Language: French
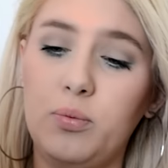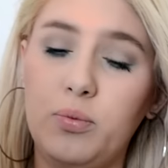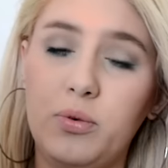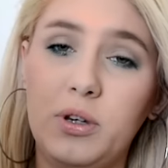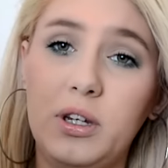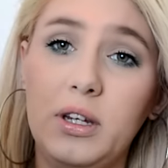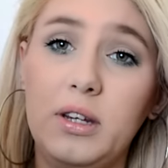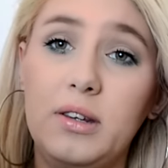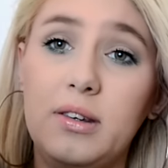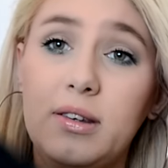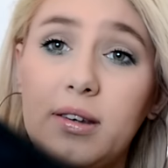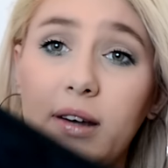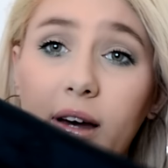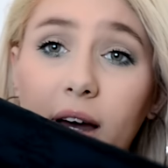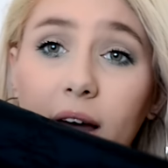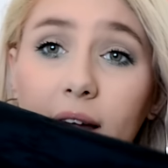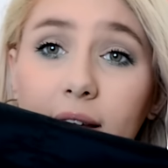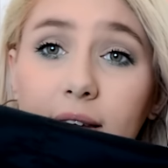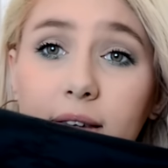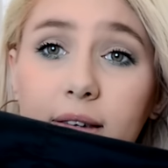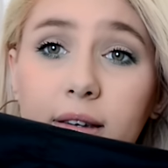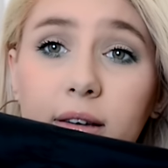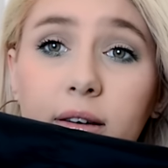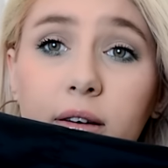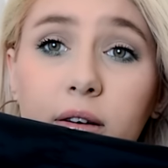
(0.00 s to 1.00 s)
petite
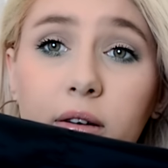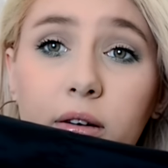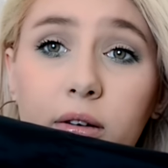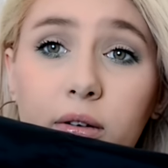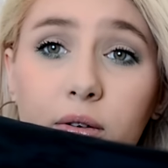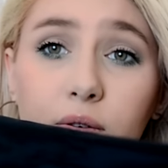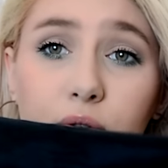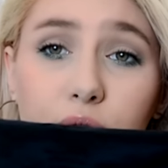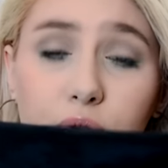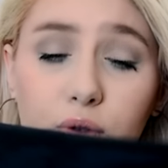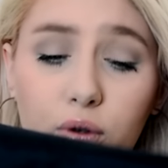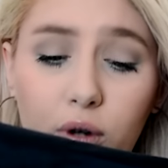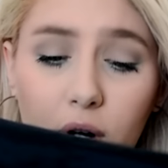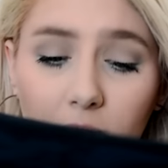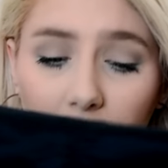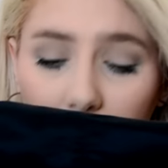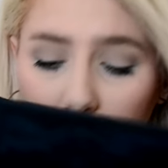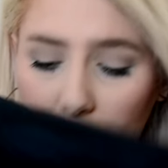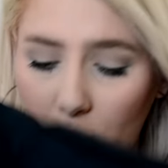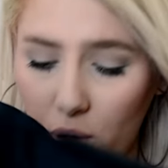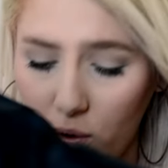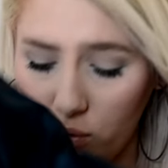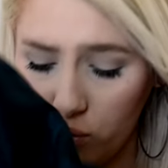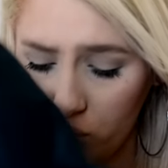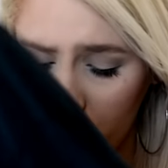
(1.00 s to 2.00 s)
tirette sur la
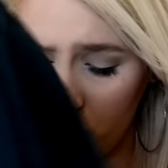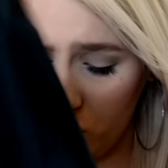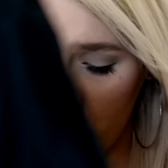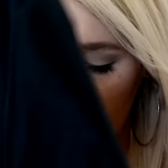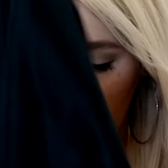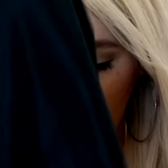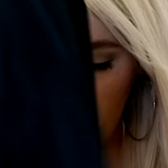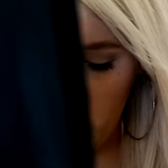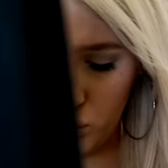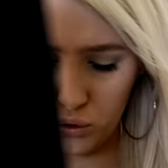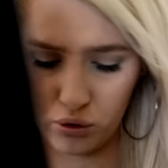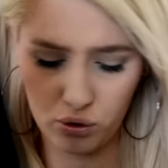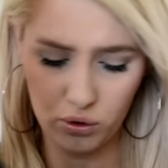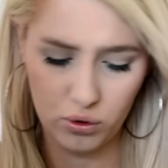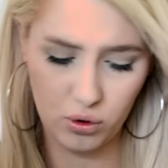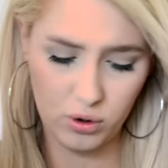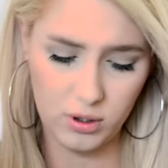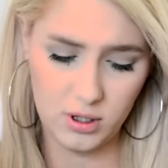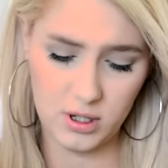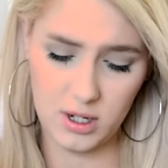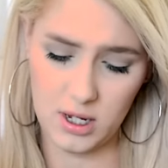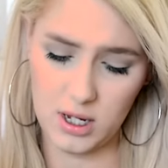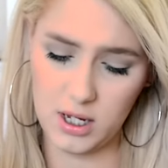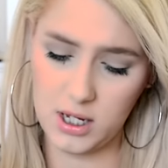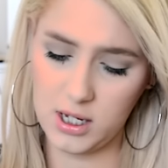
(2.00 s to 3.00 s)
manche de l'autre
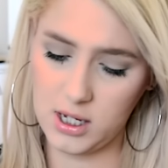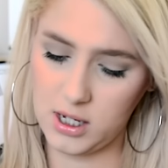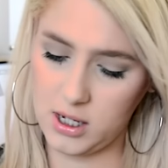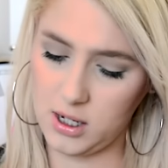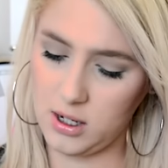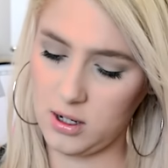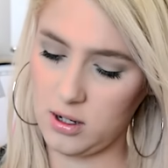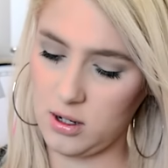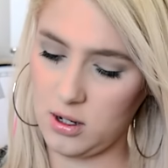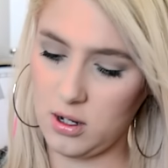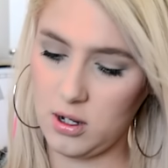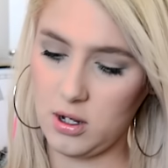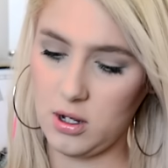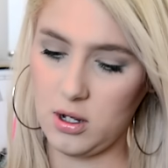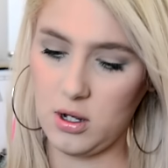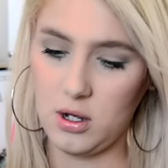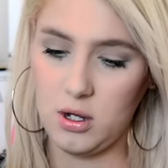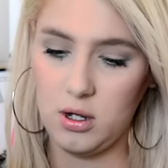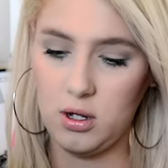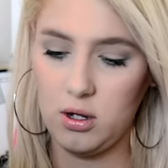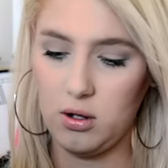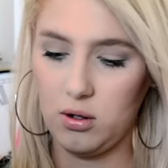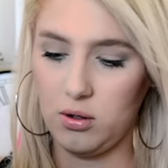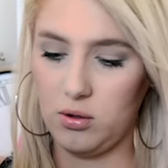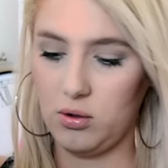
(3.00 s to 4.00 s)
côté
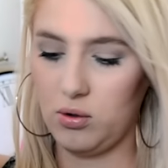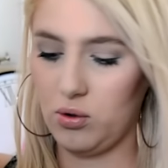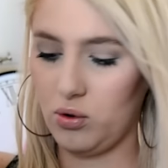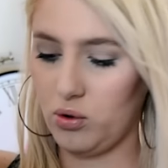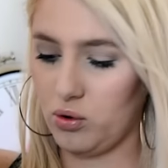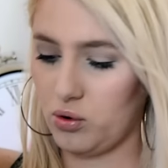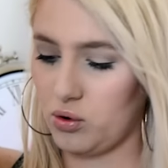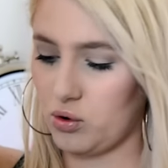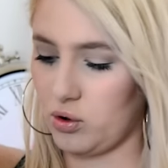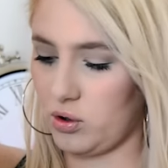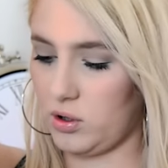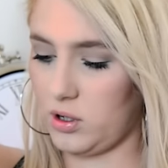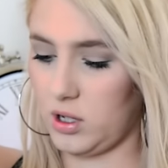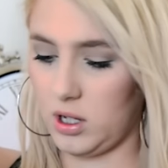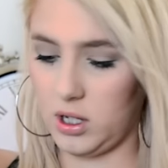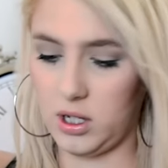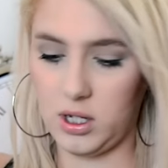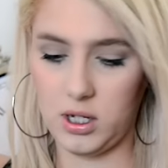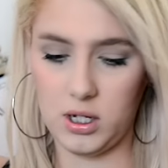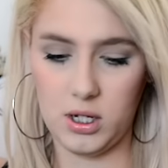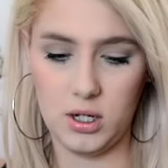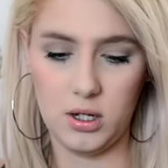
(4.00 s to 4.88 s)
de l'autre côté